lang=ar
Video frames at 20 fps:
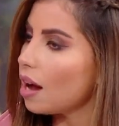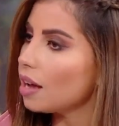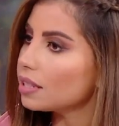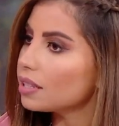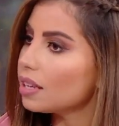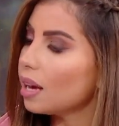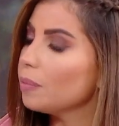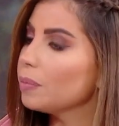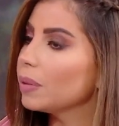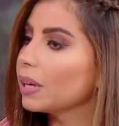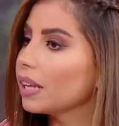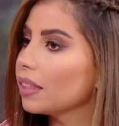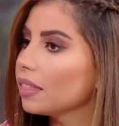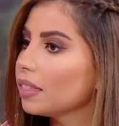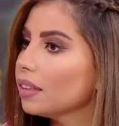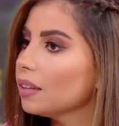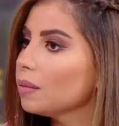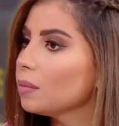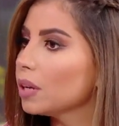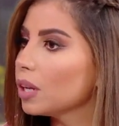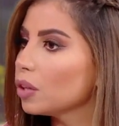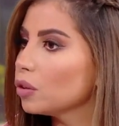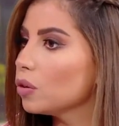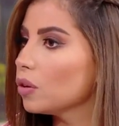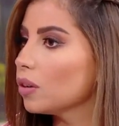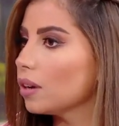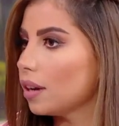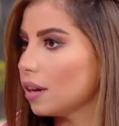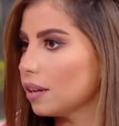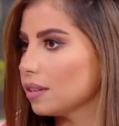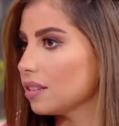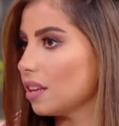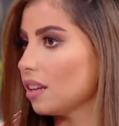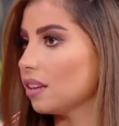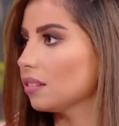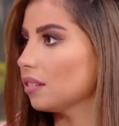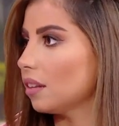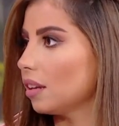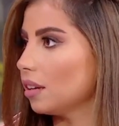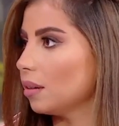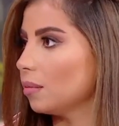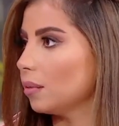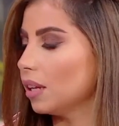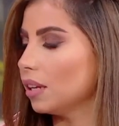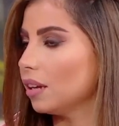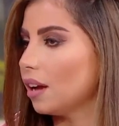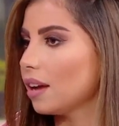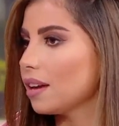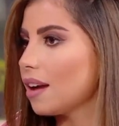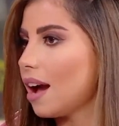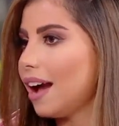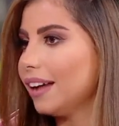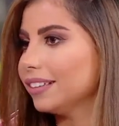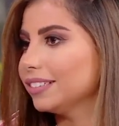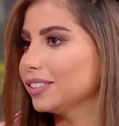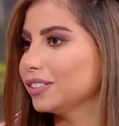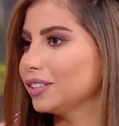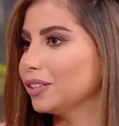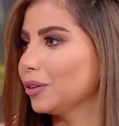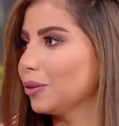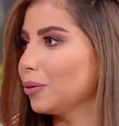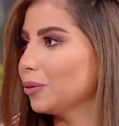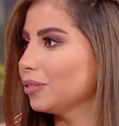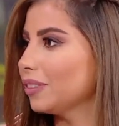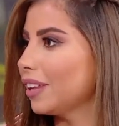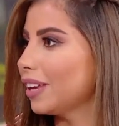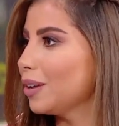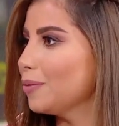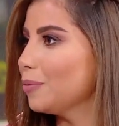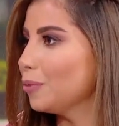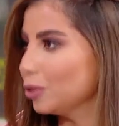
اصعب بكثير من الدور الانسان الطيب يعني اي احد يقدر يكون طيب